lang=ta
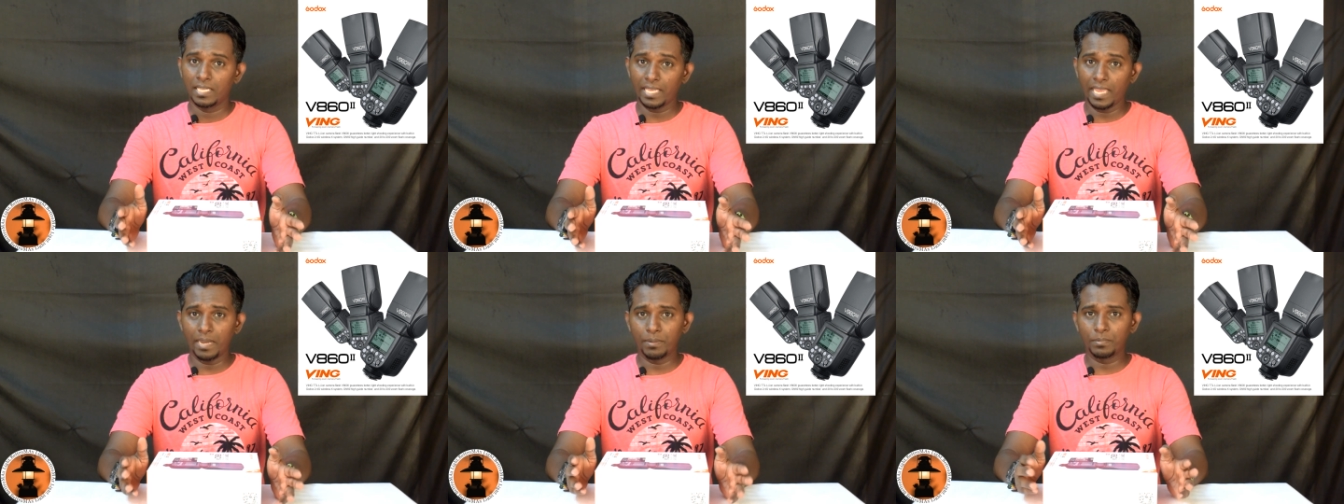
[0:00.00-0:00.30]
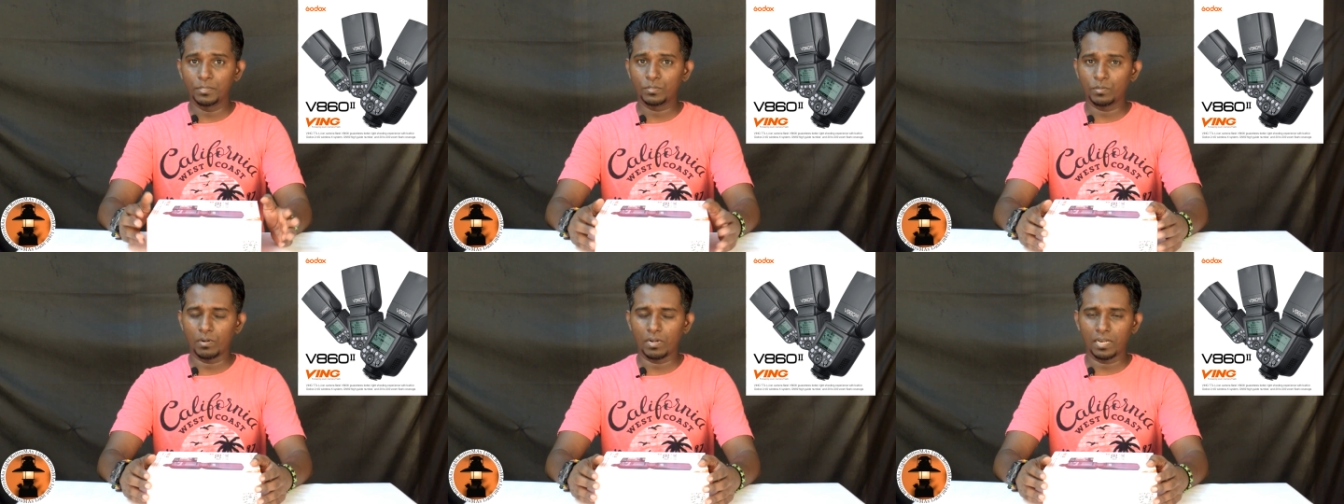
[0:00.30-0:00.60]
ஏன்
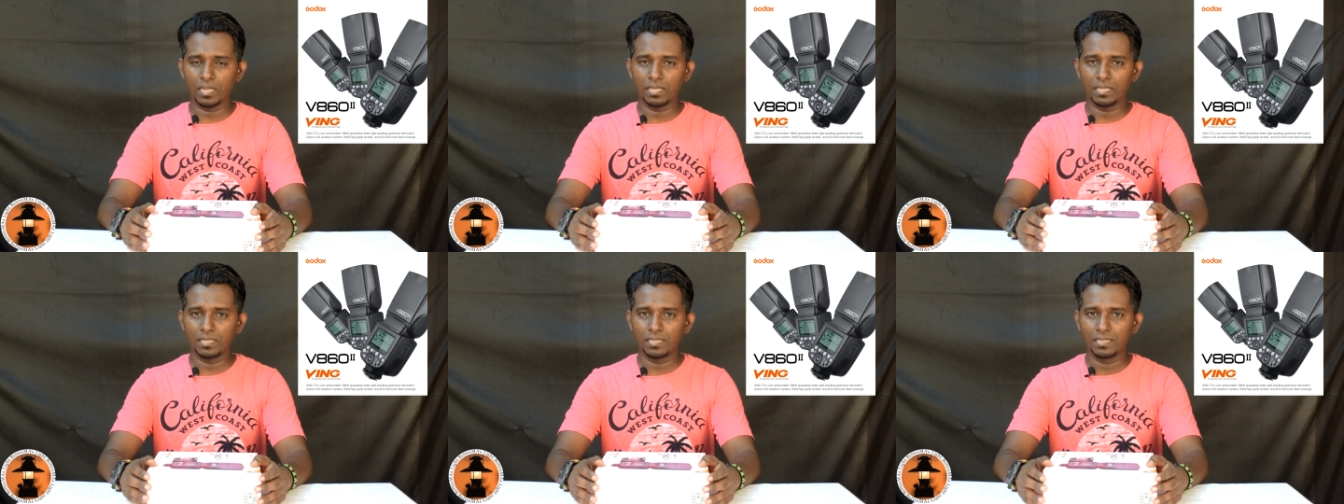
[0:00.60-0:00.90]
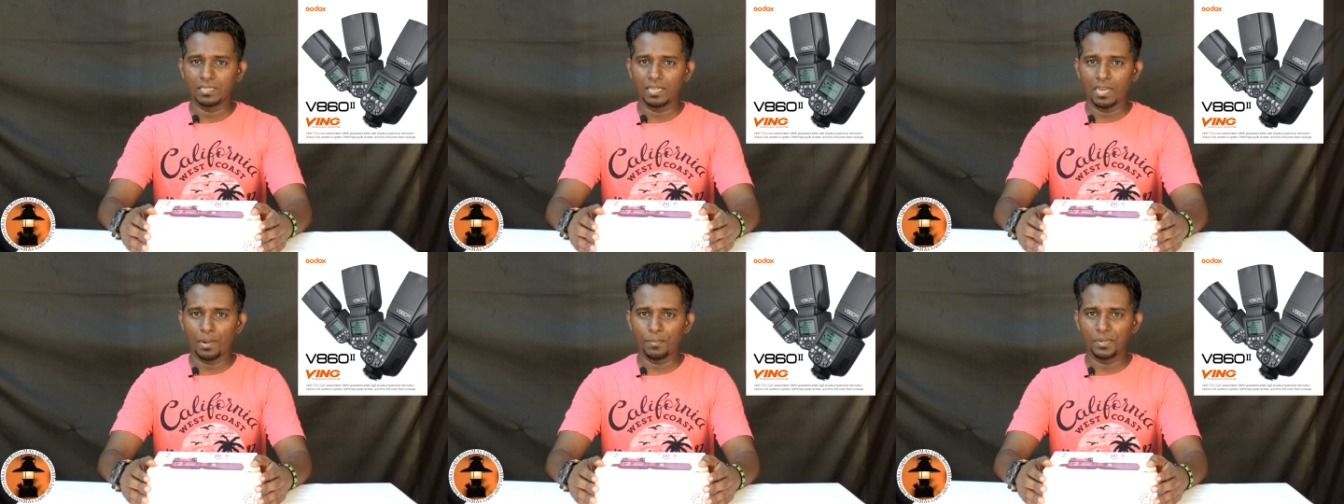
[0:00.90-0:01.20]
அப்படி சொல்கிறாங்க
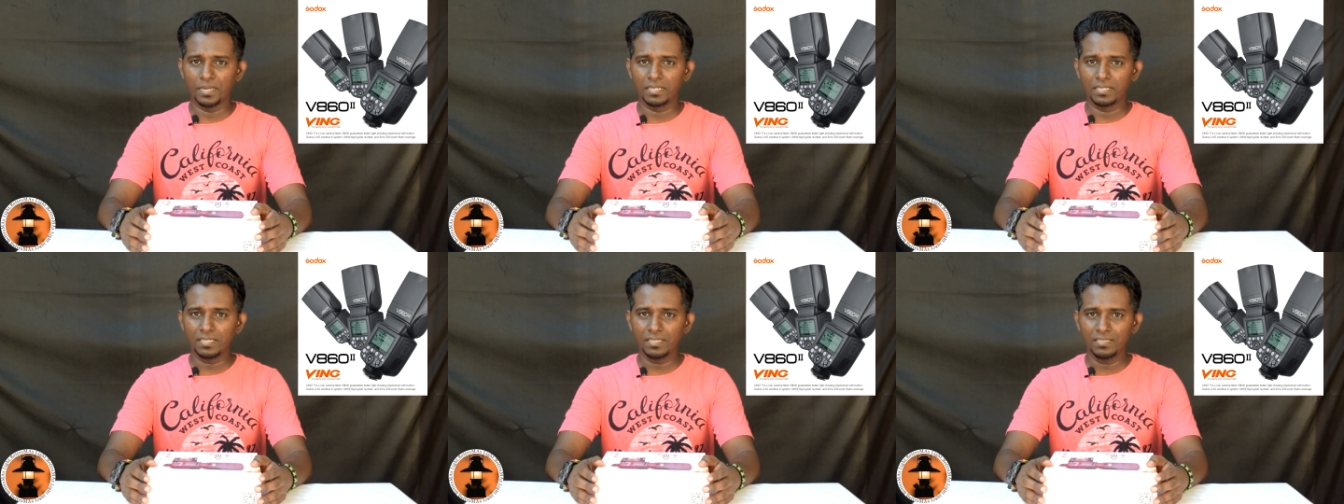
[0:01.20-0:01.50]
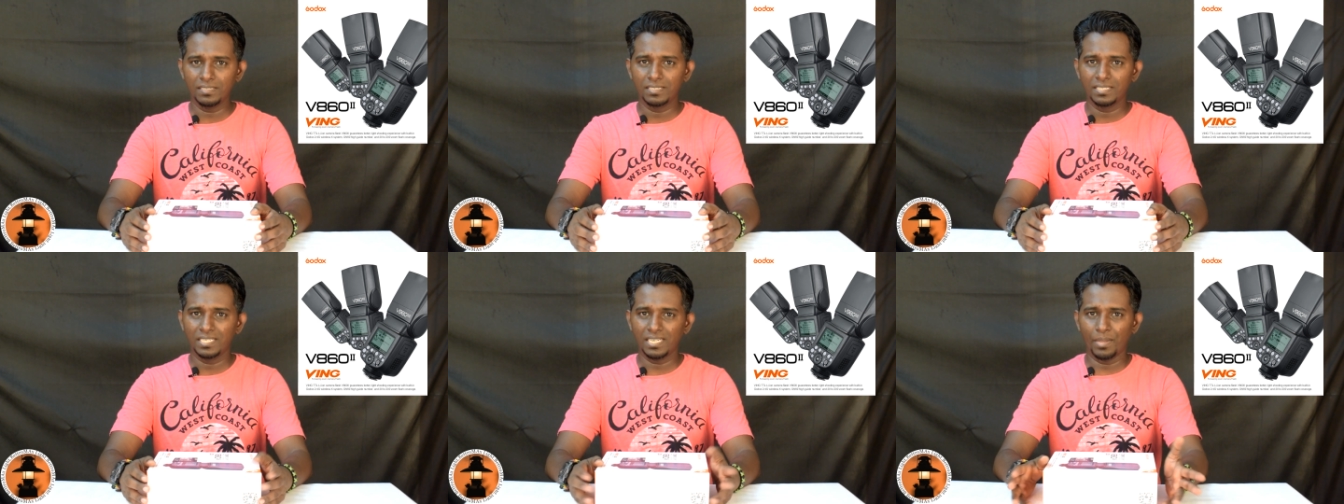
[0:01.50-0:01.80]
அப்படின்ட்டு
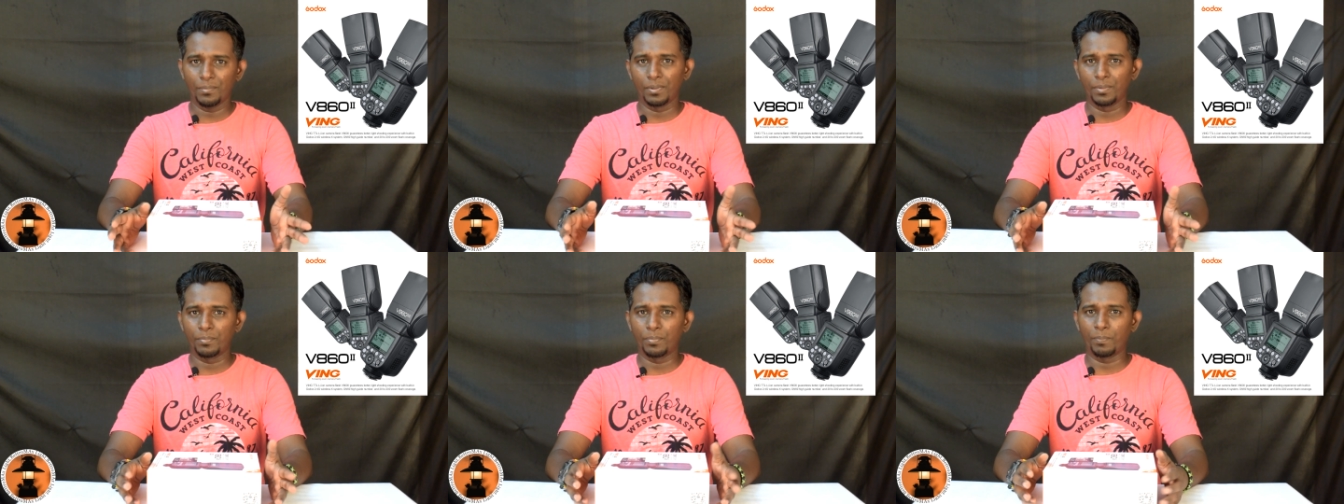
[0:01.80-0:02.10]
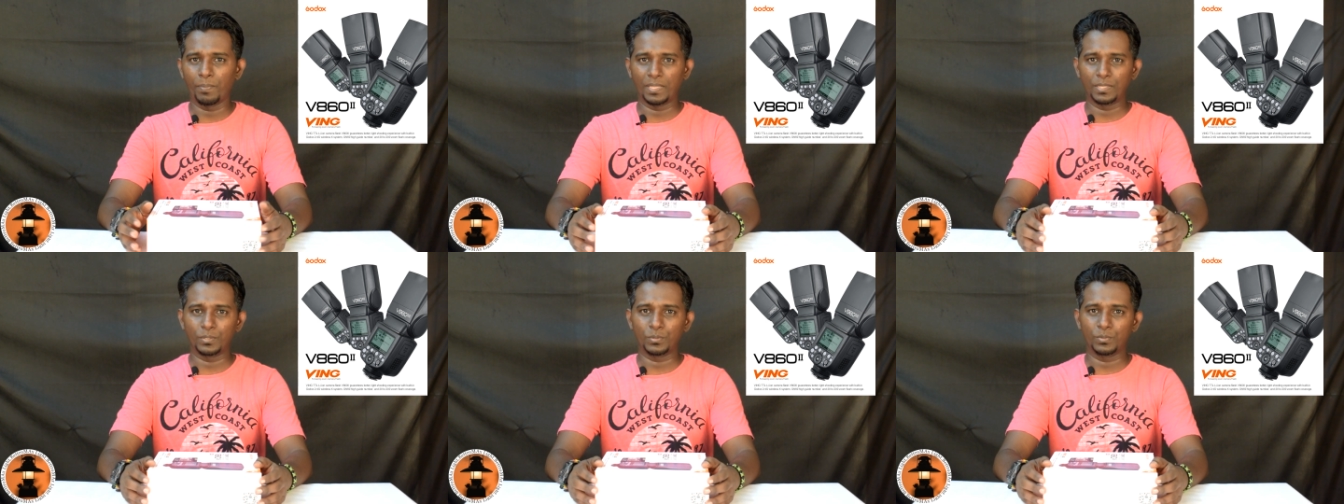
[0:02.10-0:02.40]
நம்ம
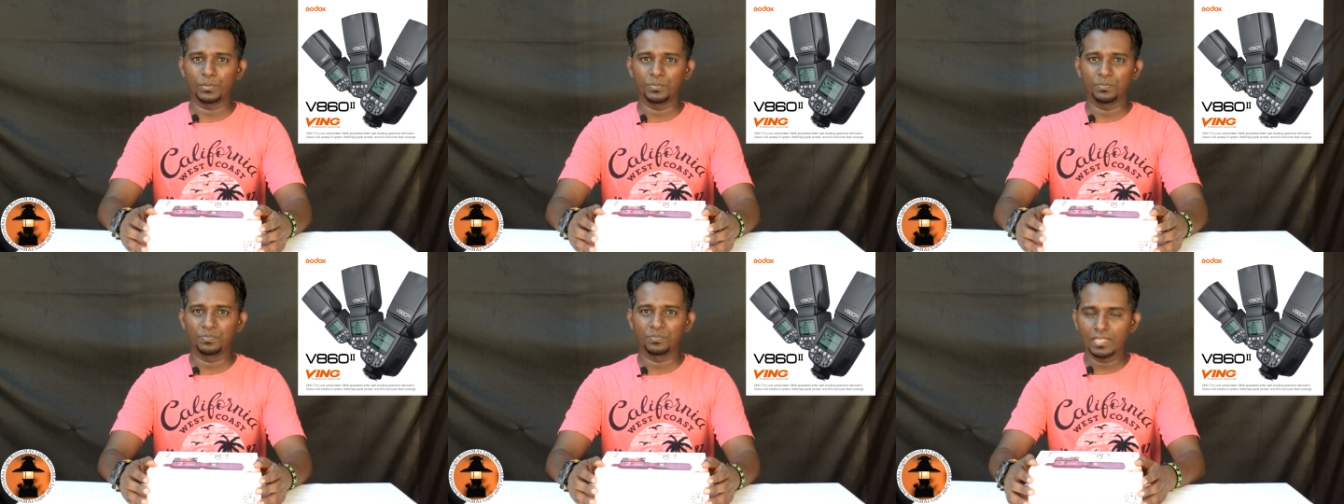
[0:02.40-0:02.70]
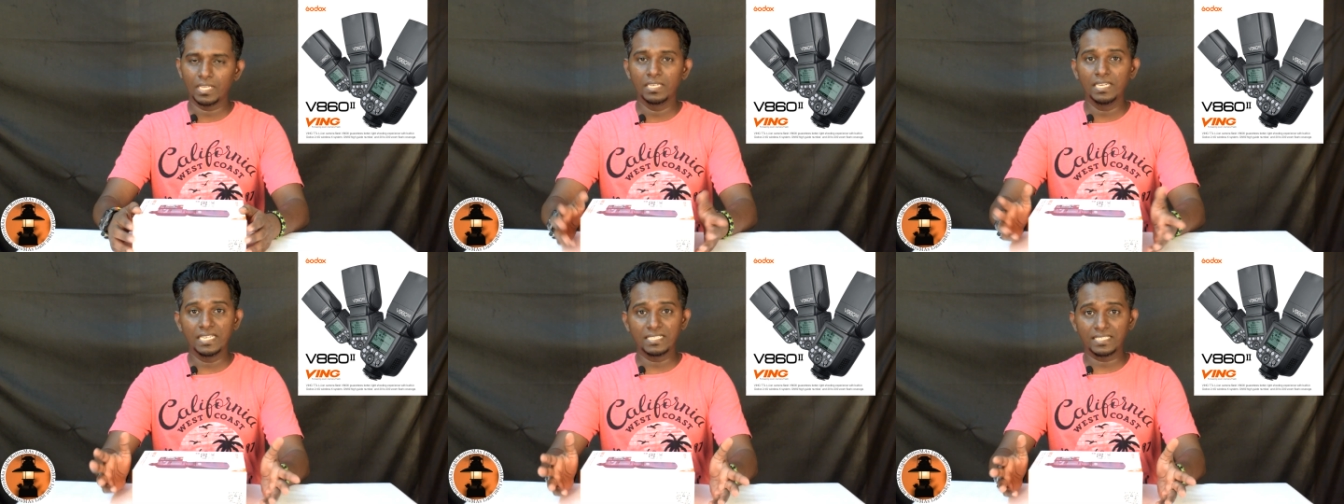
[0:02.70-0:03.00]
பார்த்துருவோம்
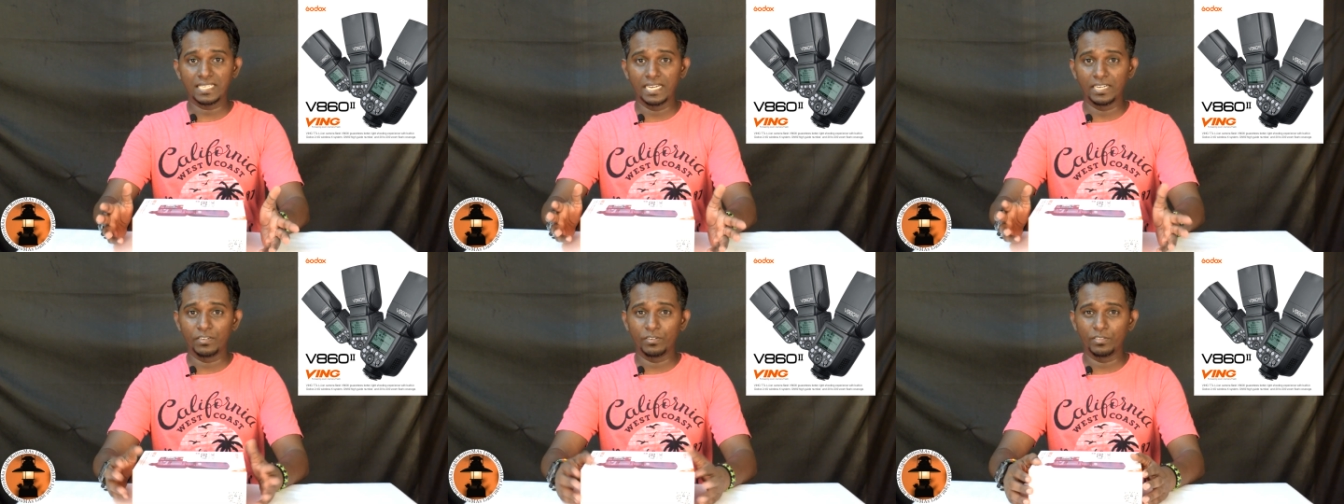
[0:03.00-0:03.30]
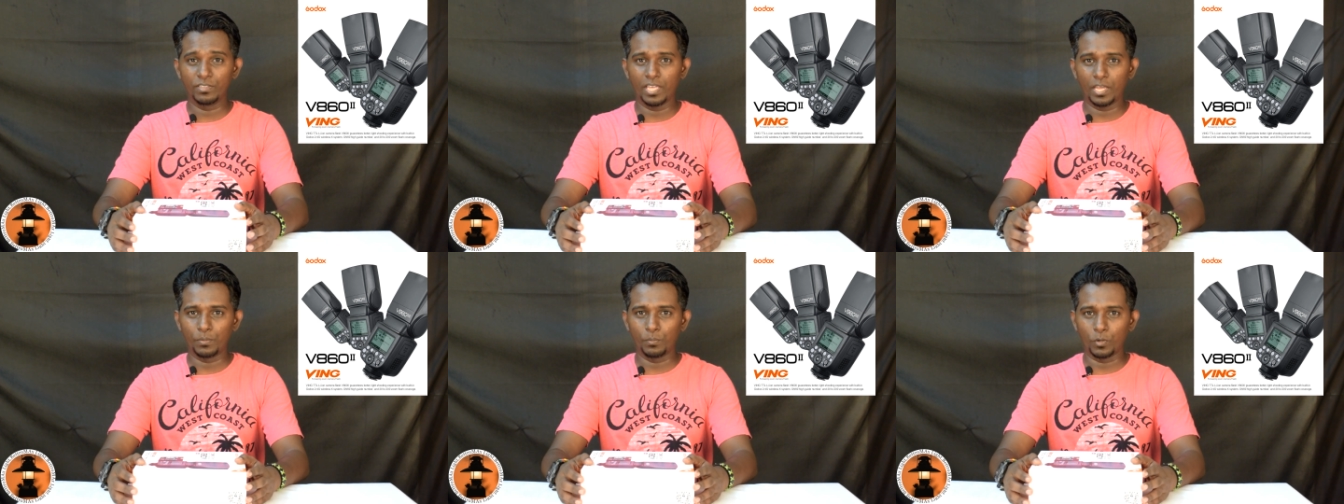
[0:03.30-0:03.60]
லெட்ஸ் கெட்
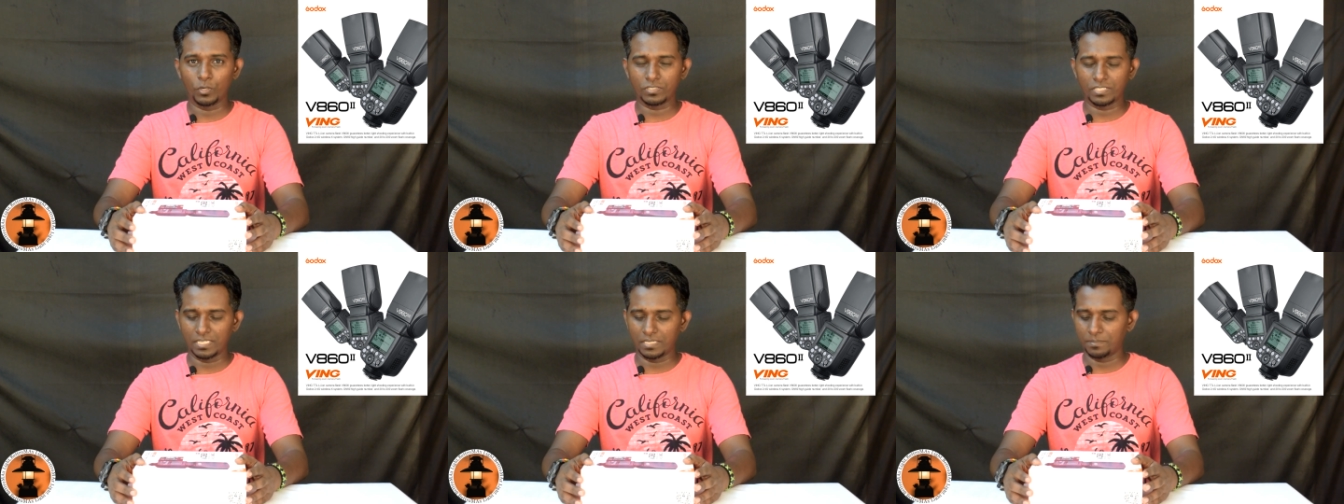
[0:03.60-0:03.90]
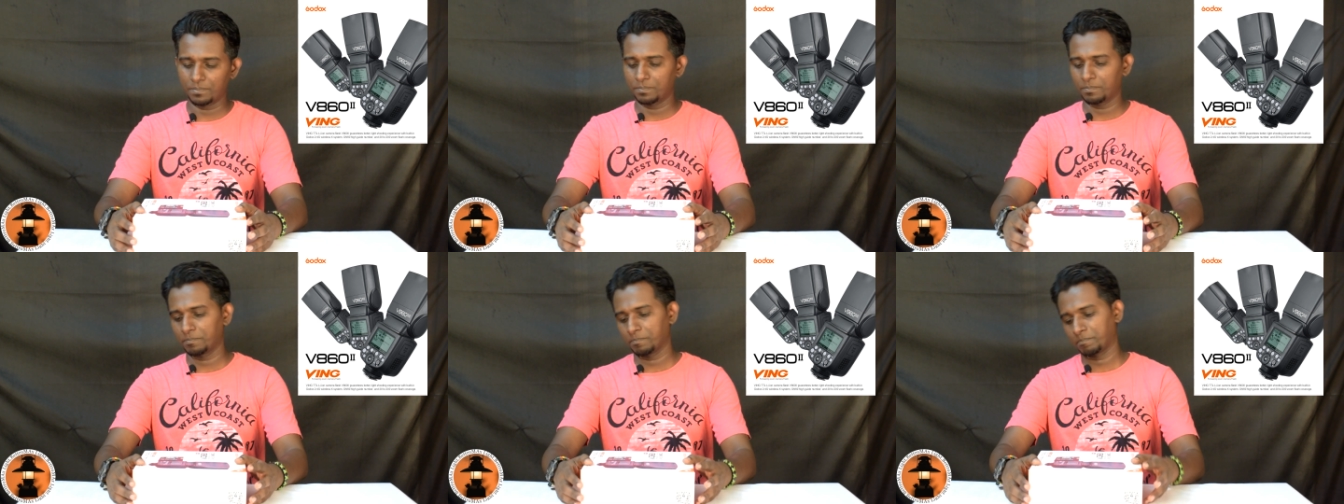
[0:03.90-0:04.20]
இன் டு அன்பாக்சிங்